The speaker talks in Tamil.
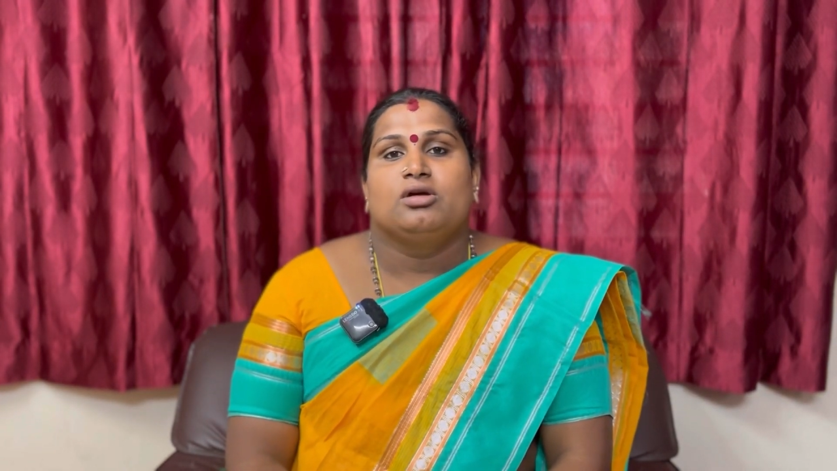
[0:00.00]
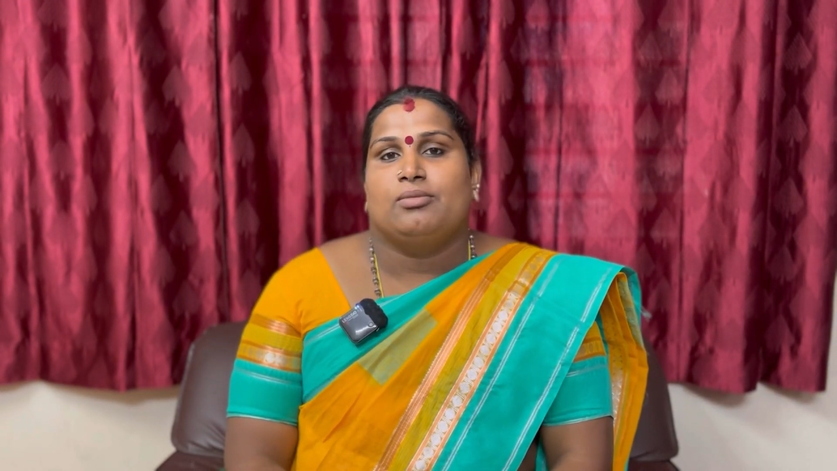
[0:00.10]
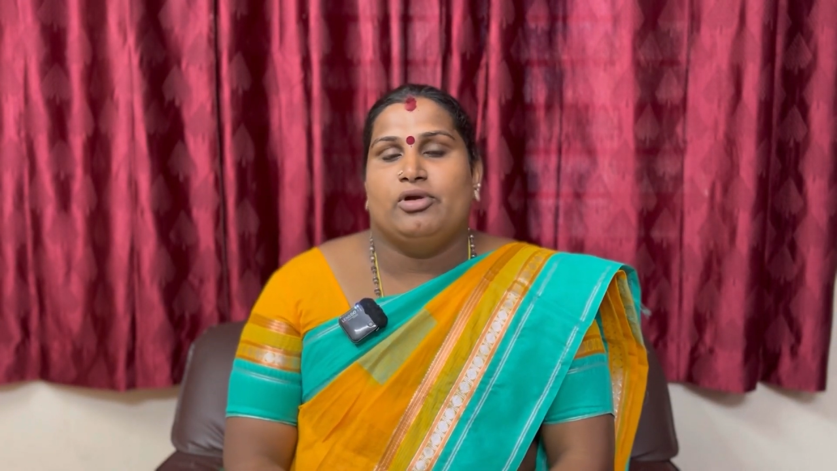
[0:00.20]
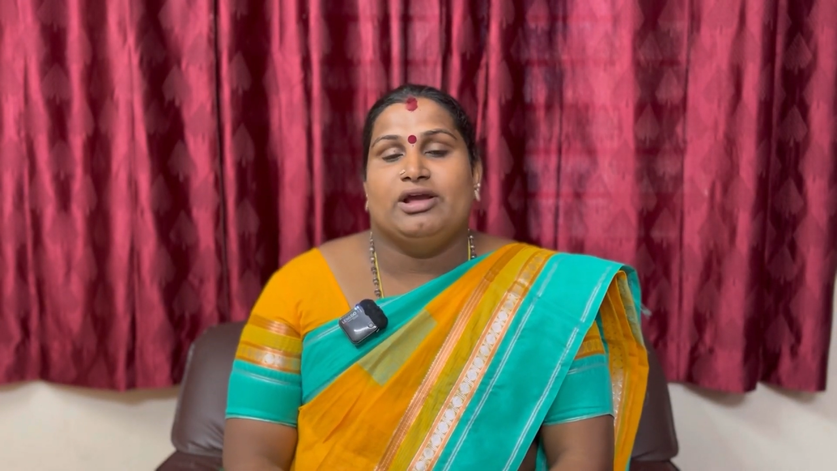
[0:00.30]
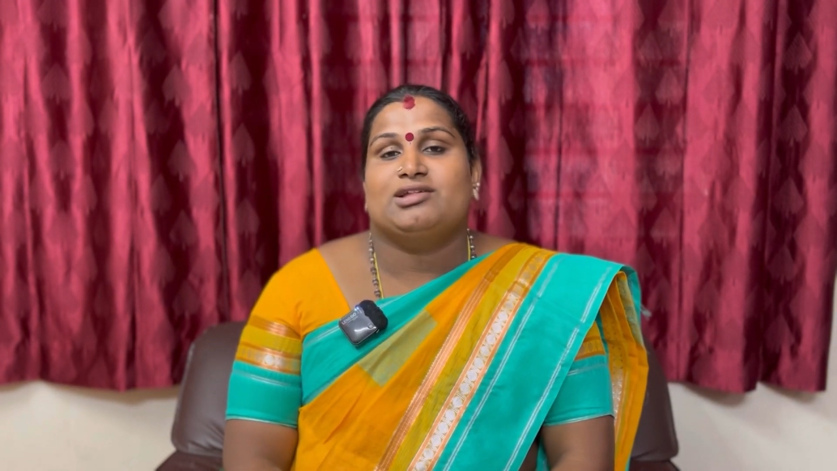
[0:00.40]

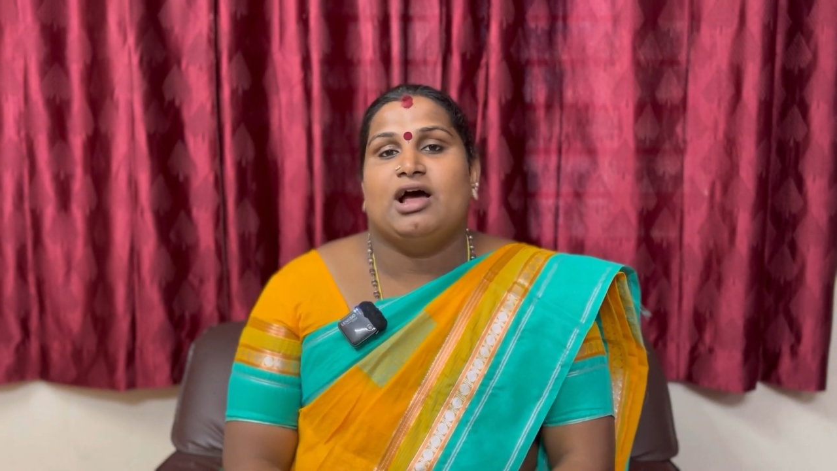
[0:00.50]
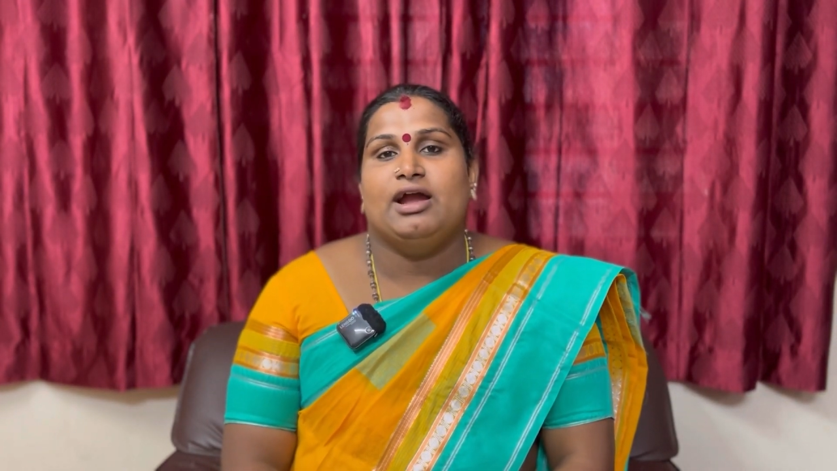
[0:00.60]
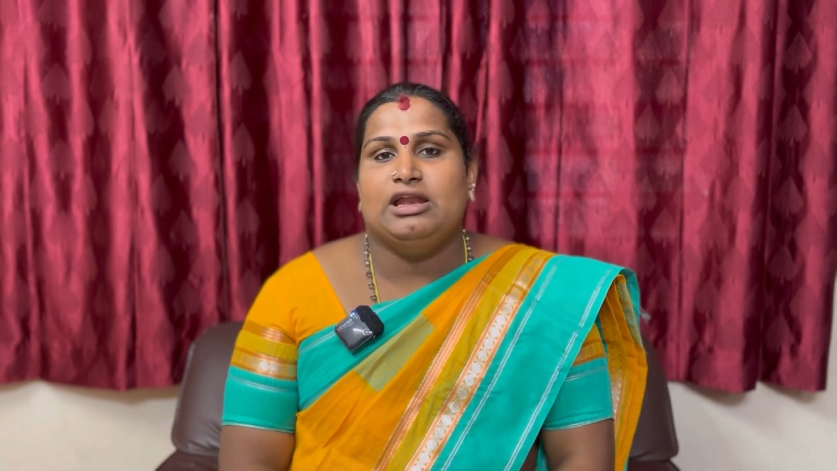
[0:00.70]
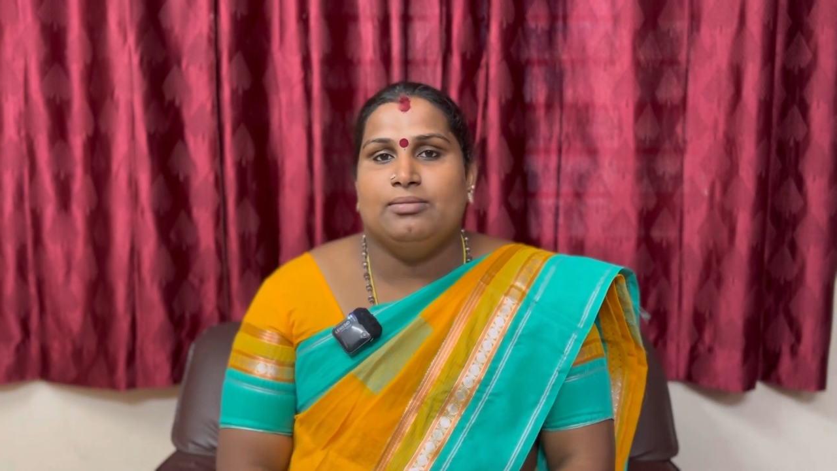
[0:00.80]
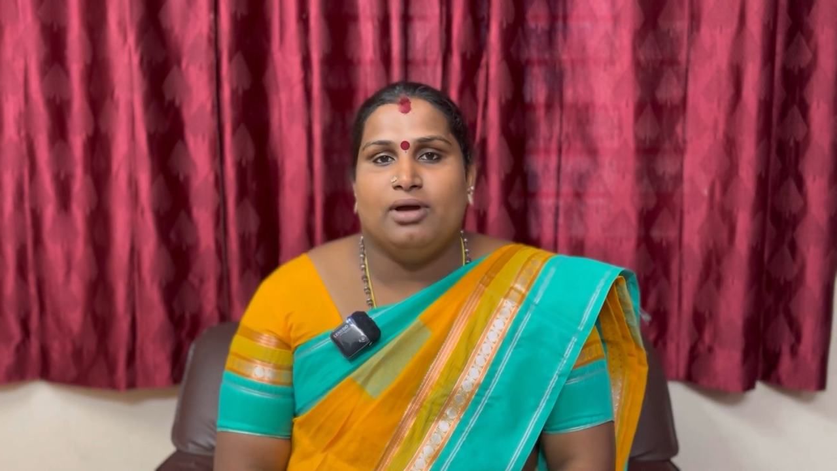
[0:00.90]
நம்மளுடைய
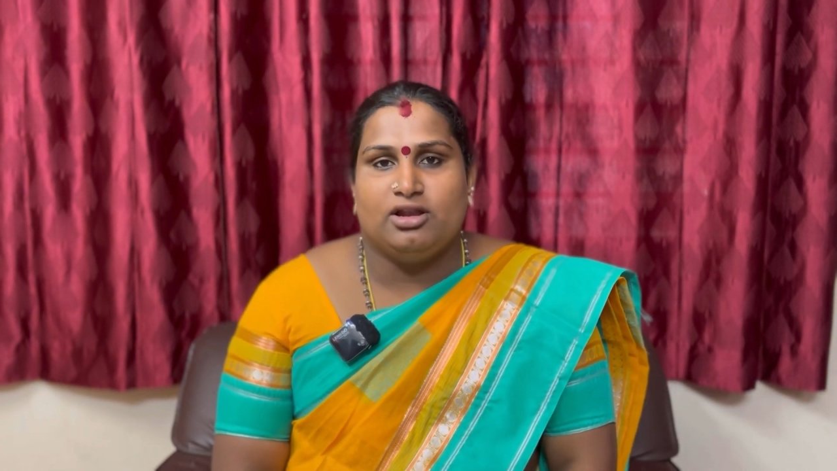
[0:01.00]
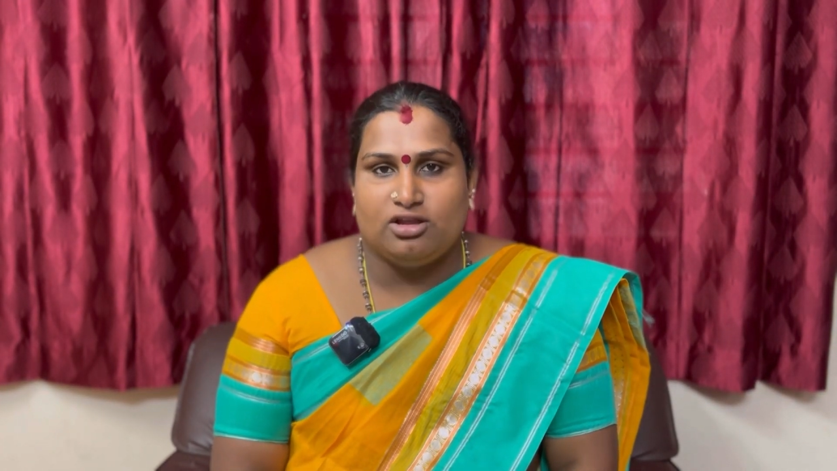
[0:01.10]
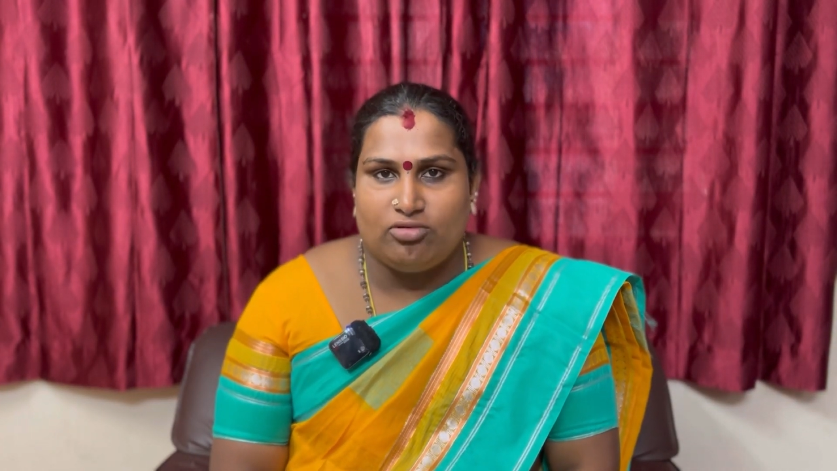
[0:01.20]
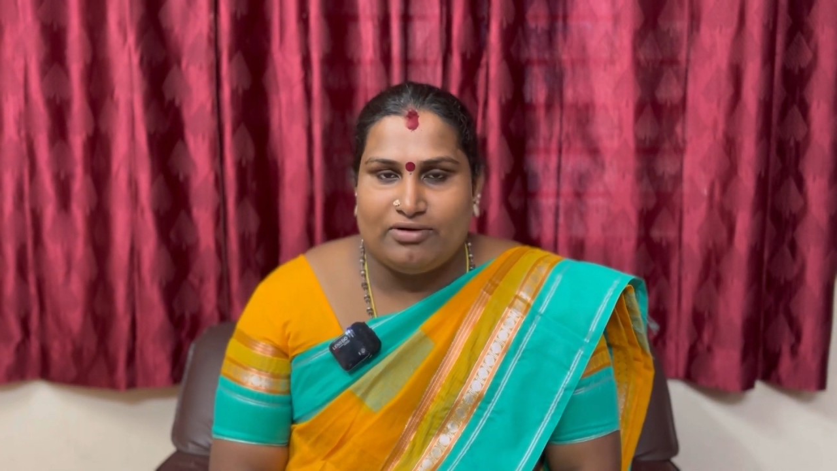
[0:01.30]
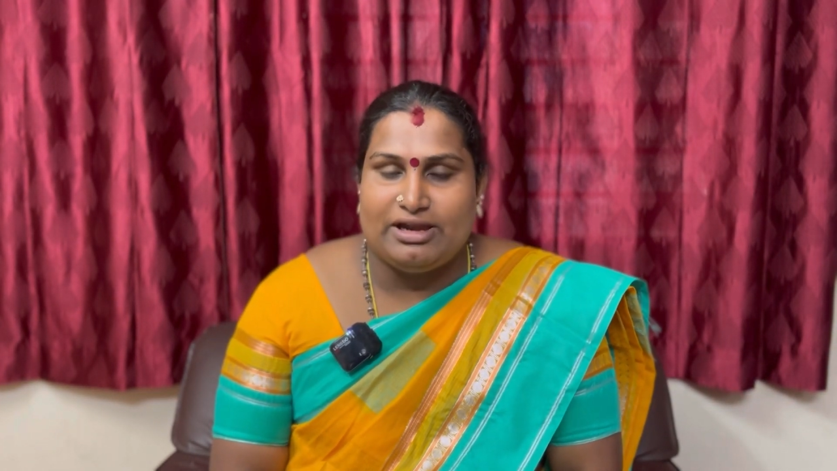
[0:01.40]
சாய்னியமா
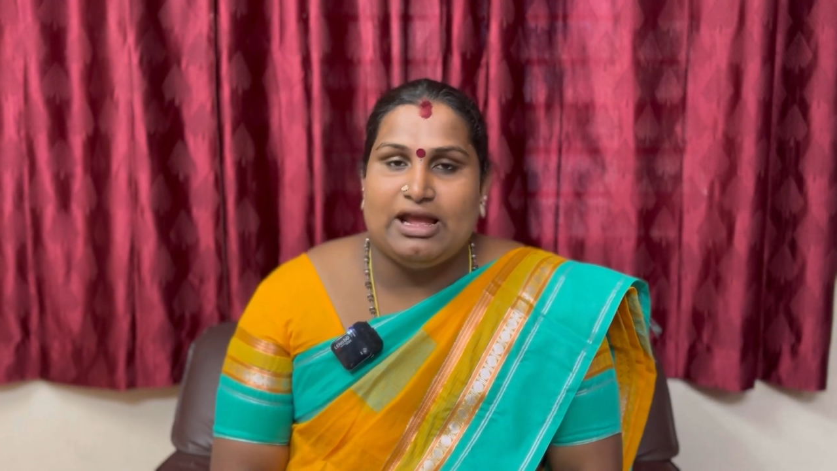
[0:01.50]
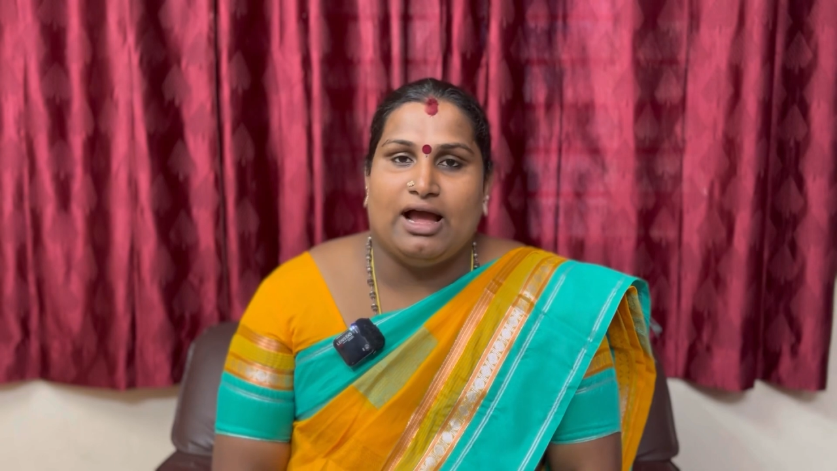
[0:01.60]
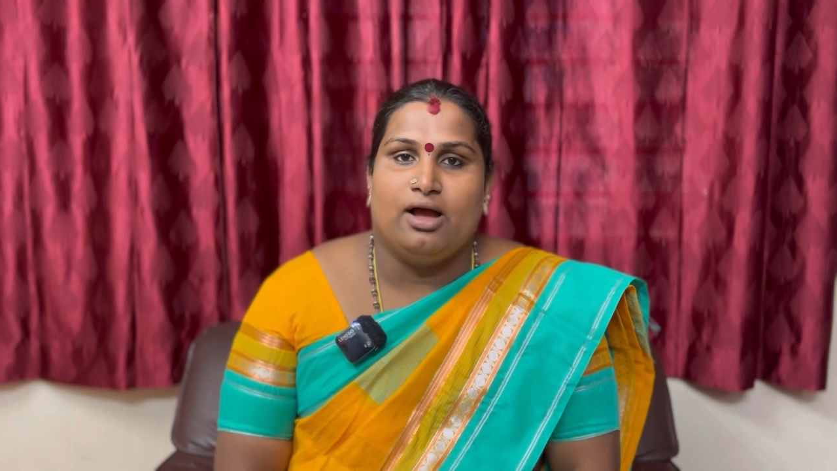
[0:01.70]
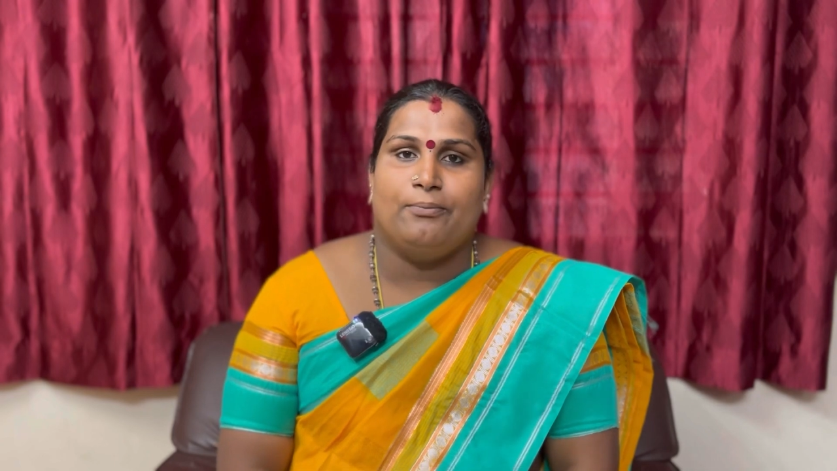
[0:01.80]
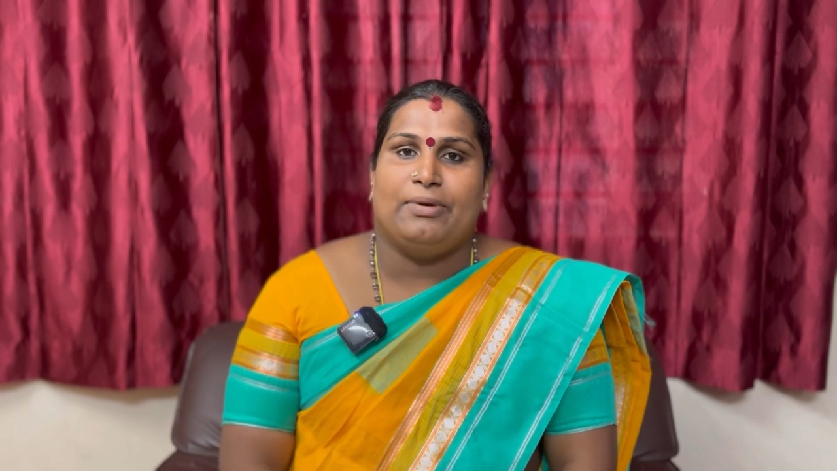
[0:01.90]
டிவி
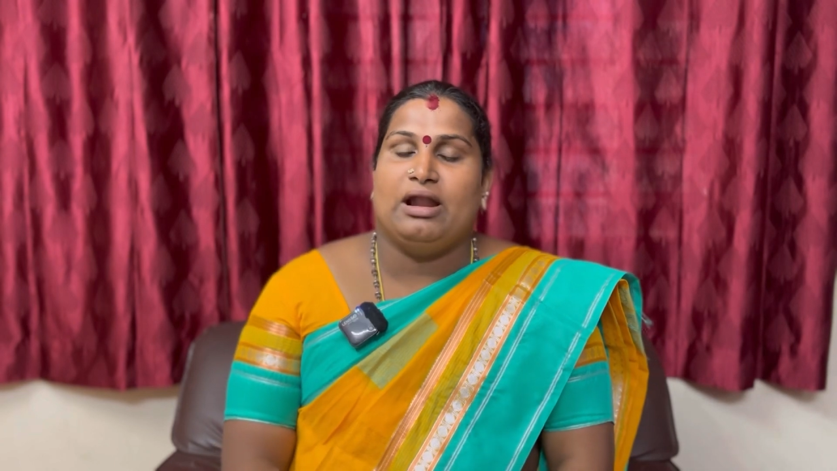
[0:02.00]
வழியாக